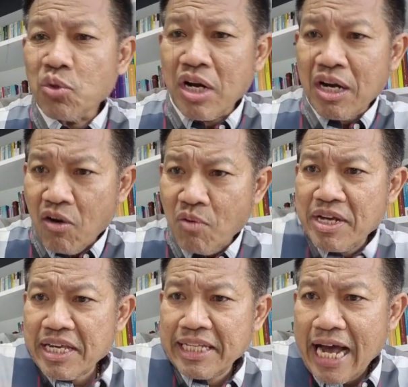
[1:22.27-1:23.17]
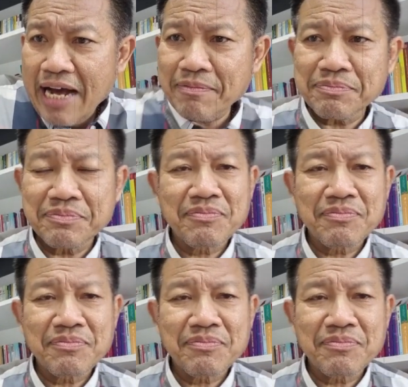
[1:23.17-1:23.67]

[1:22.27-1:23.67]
ตัวละคงไม่กี่ตังค์